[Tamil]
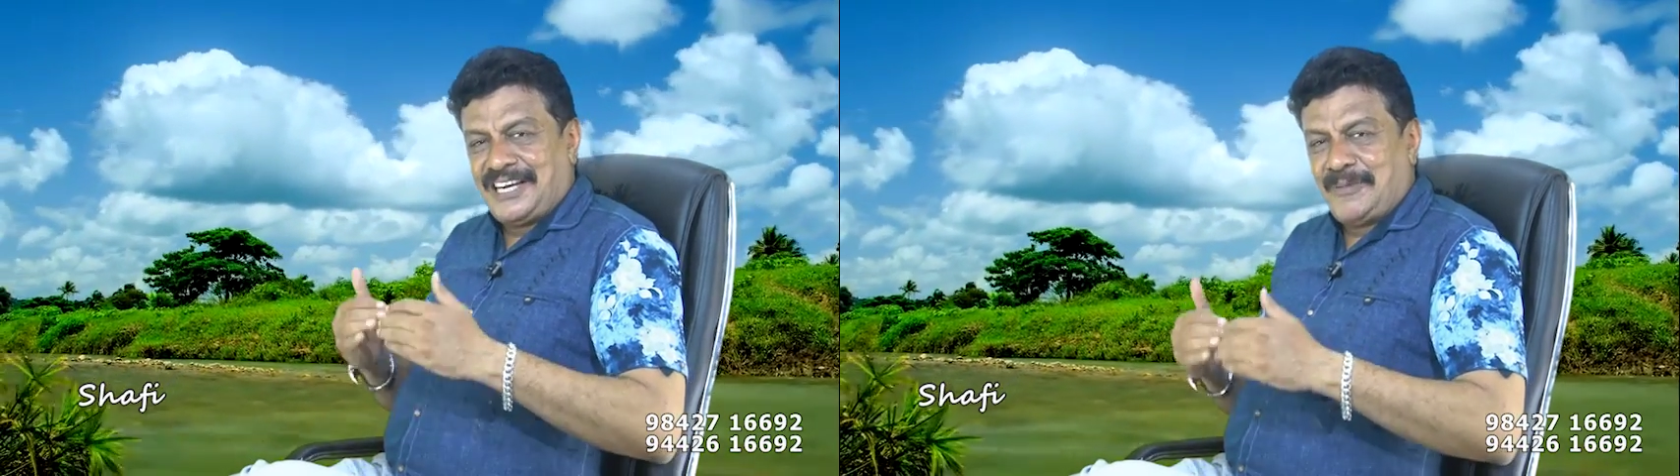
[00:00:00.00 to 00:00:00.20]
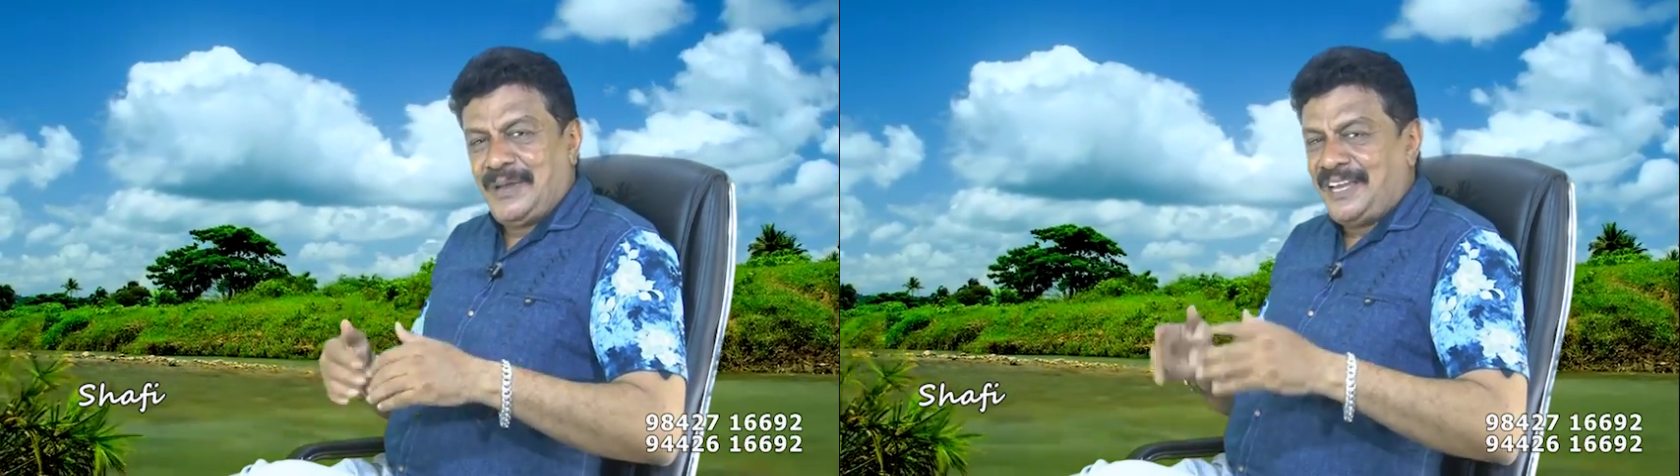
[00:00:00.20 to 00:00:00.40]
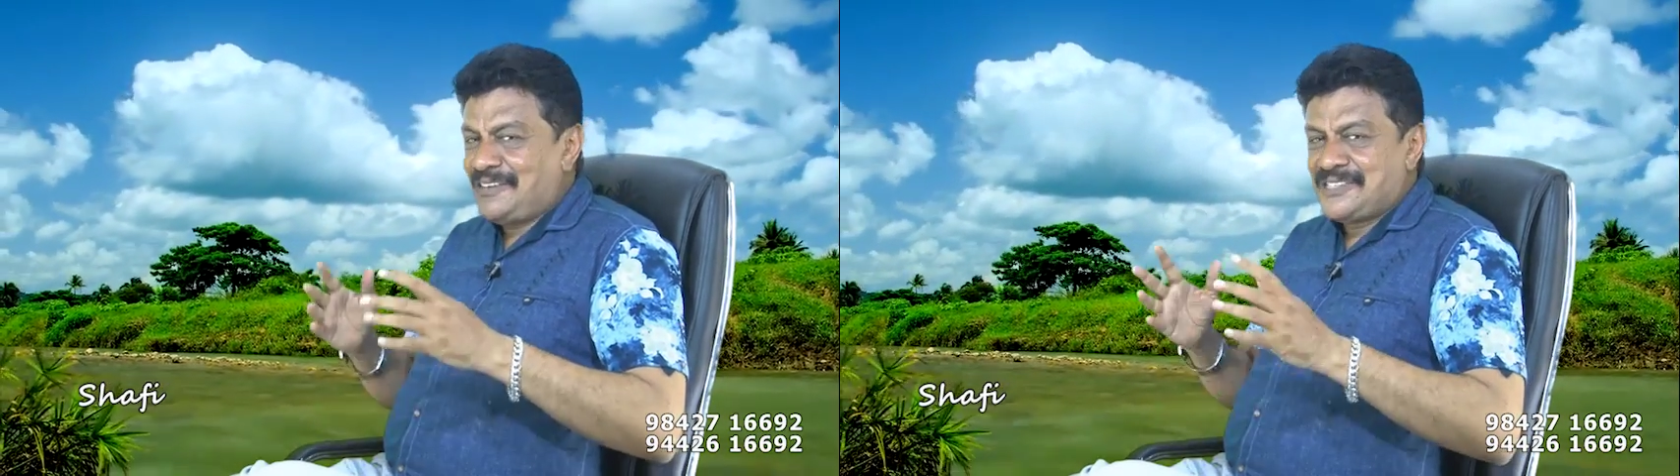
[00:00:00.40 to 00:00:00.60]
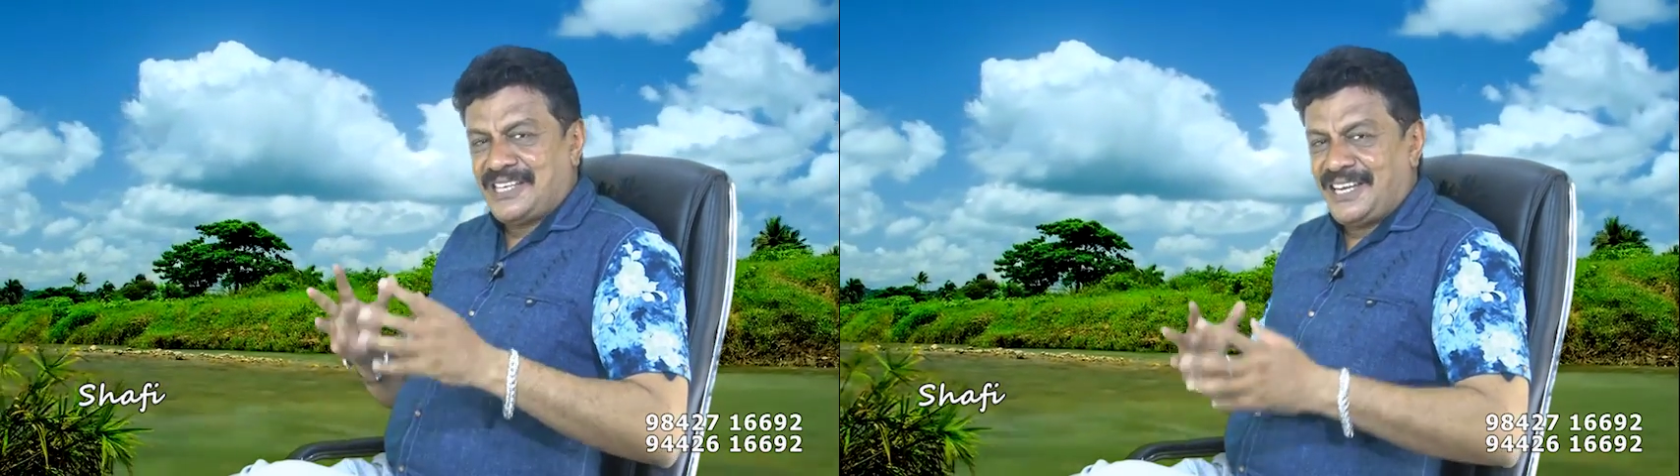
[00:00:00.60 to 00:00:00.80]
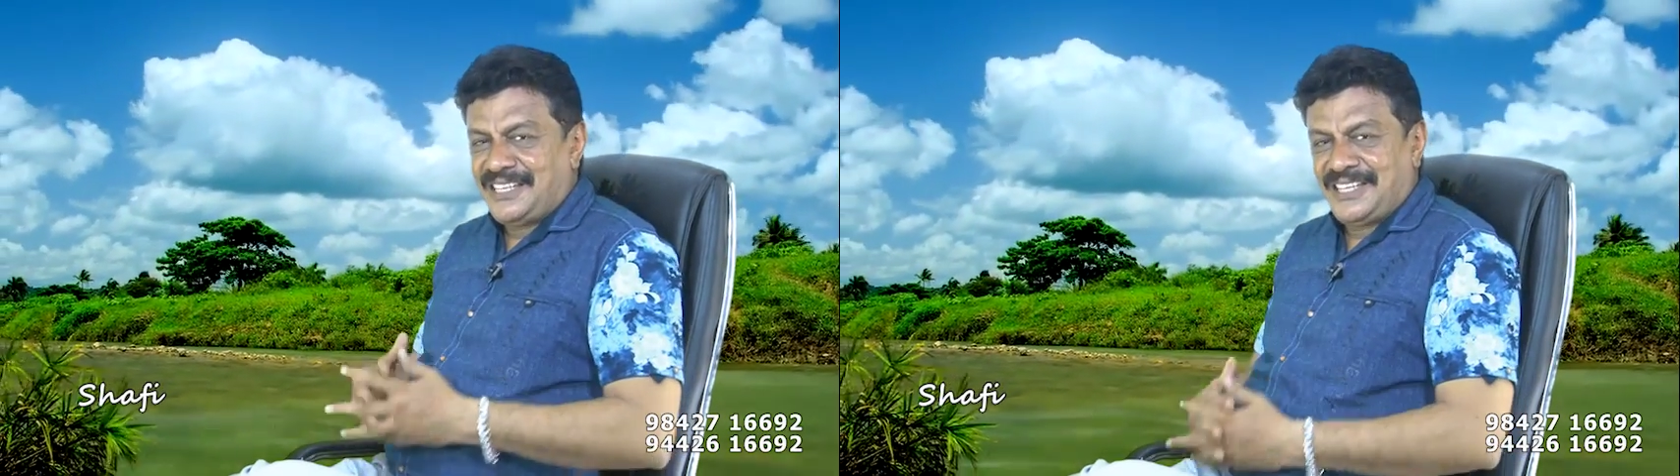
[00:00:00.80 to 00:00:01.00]
தன்னம்பிக்கையும்
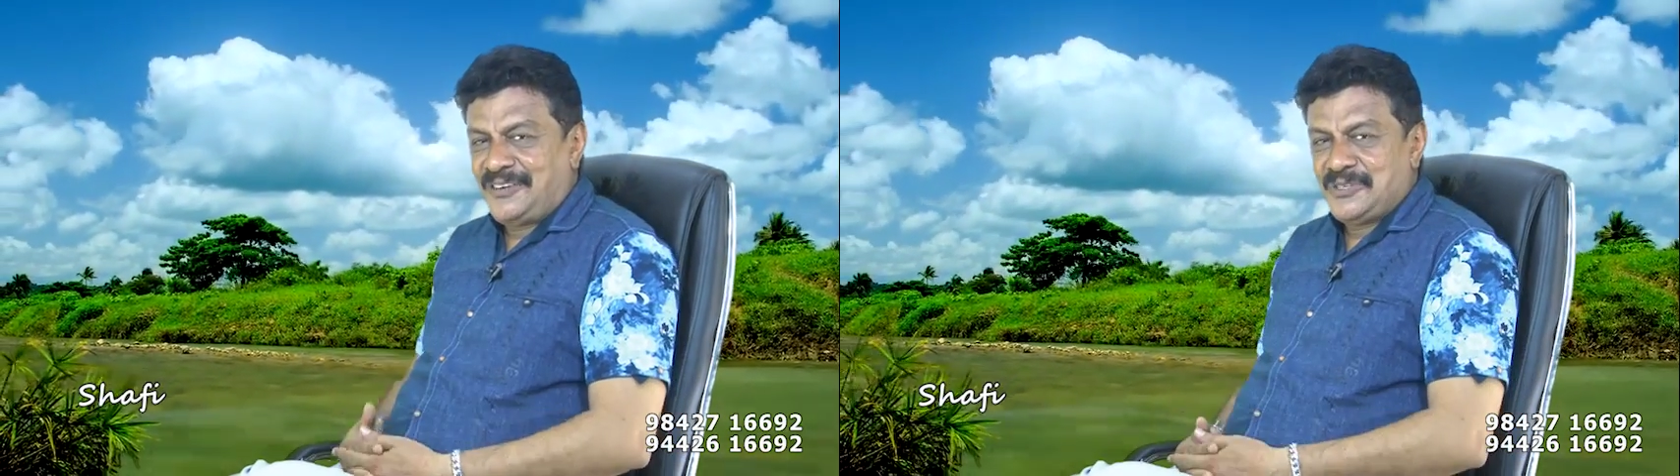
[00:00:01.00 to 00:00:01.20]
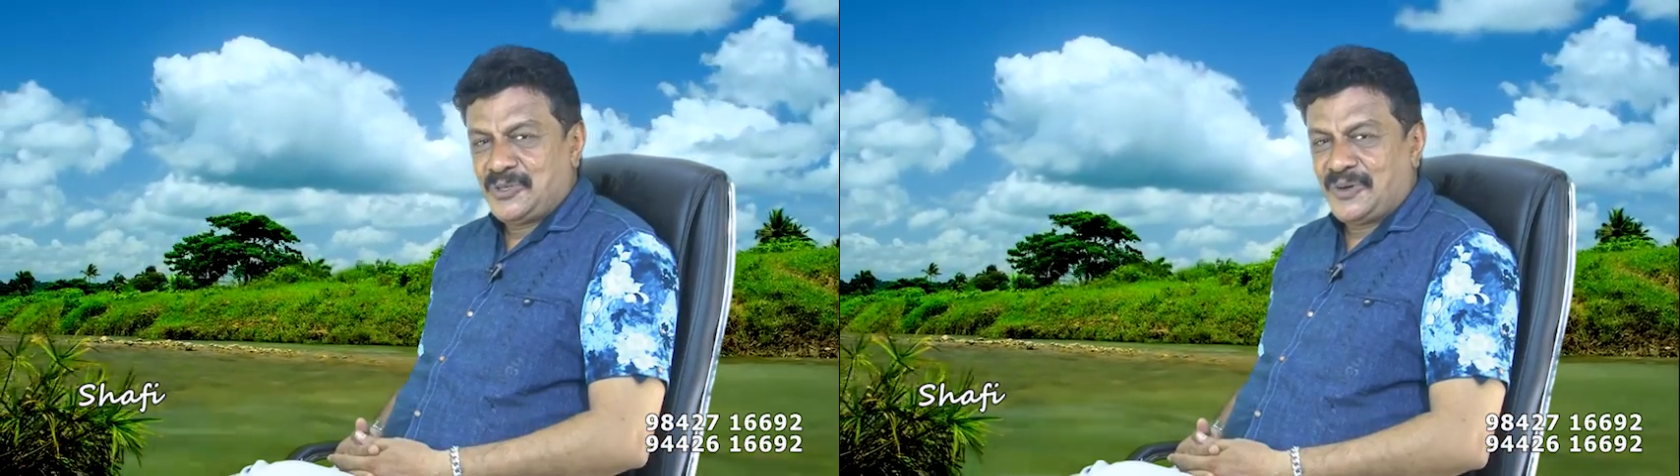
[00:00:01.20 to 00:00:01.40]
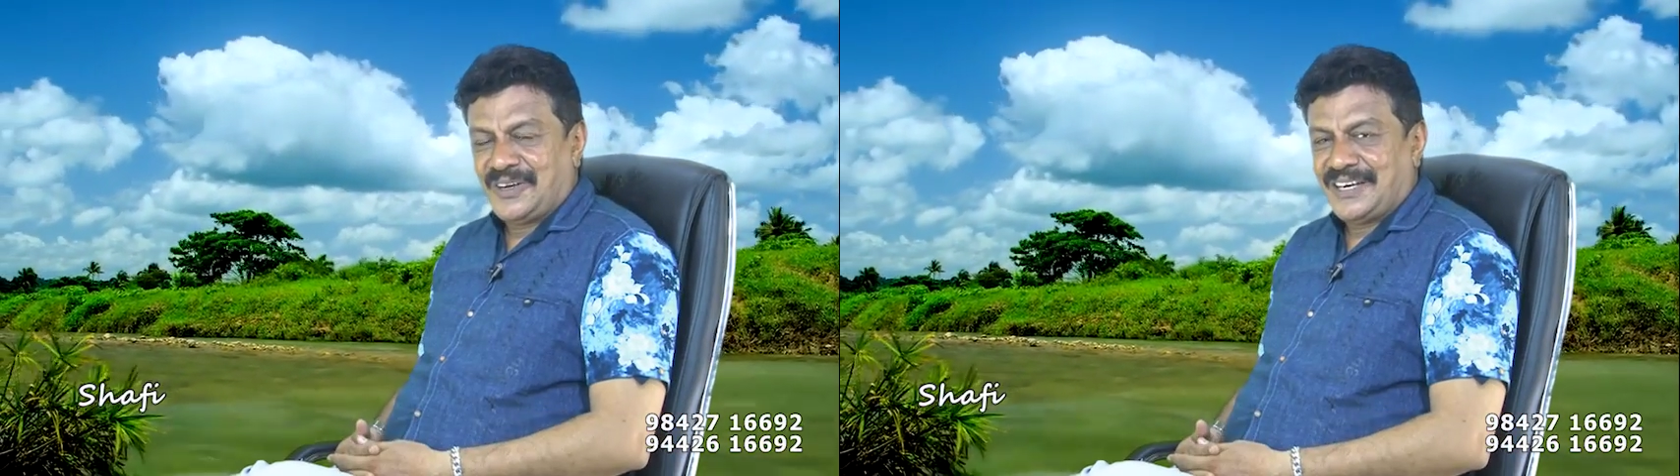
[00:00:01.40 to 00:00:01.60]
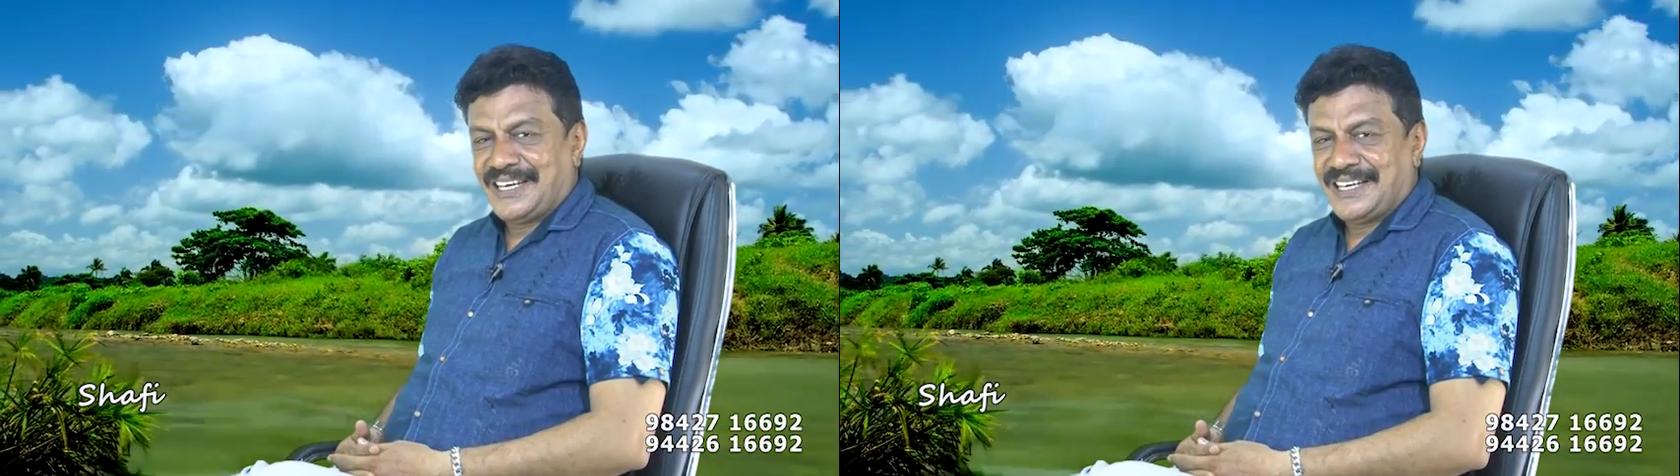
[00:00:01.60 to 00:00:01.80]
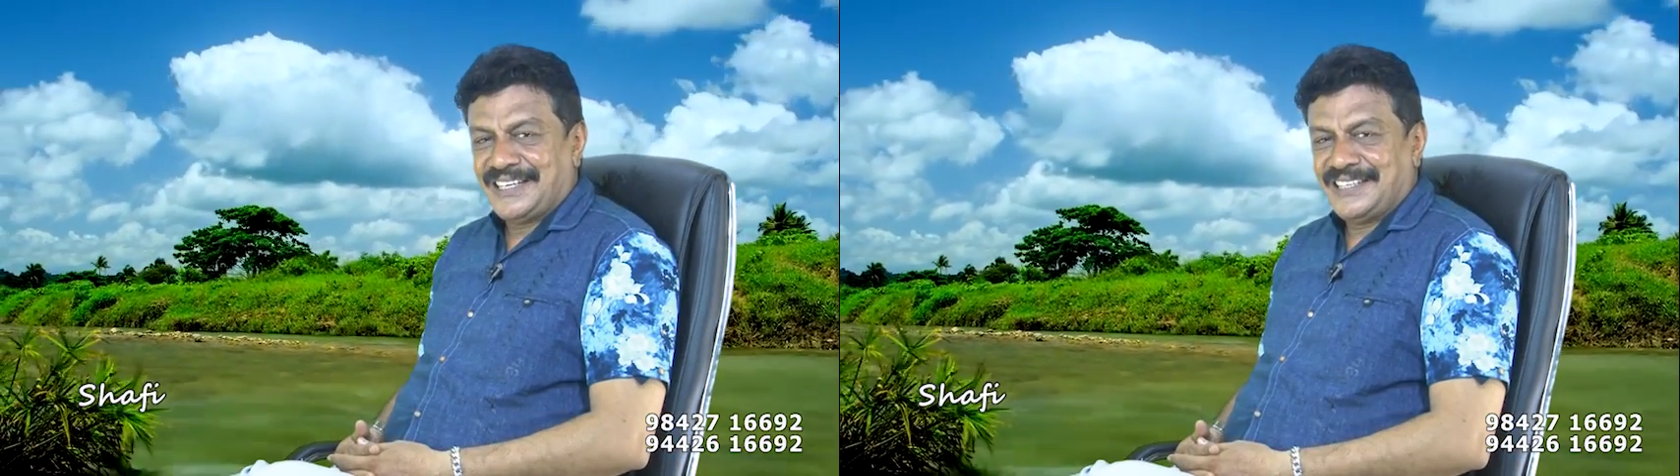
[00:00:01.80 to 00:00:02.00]
சேர்ந்ததுன்னு
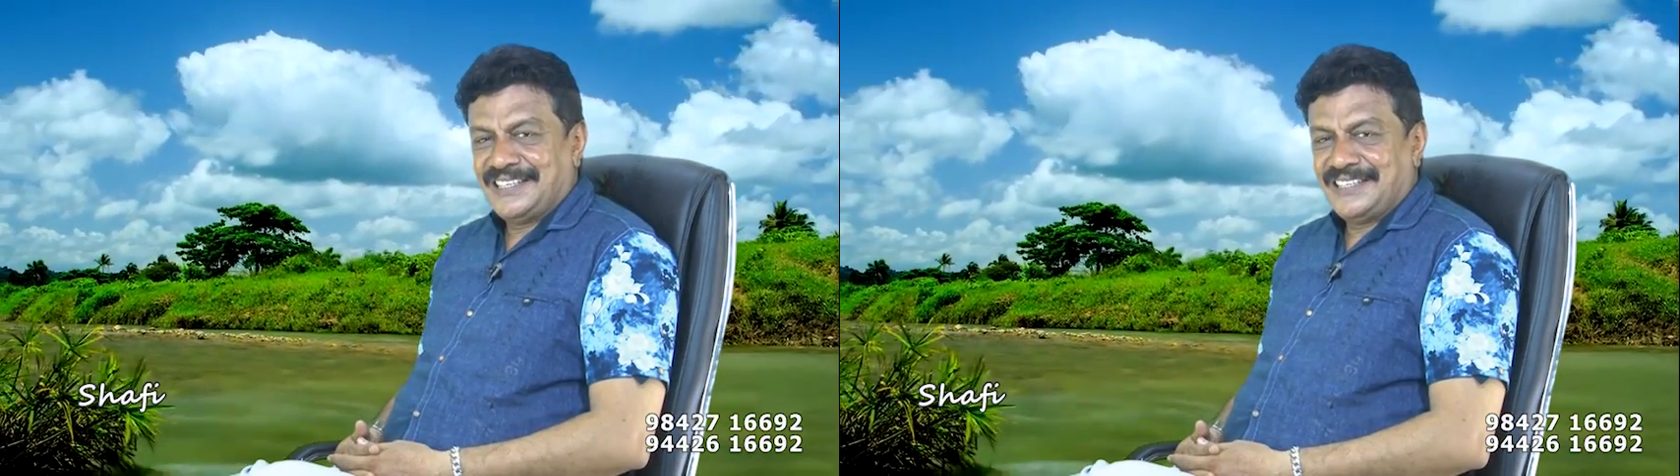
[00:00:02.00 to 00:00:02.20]
வச்சுக்கோங்களேன்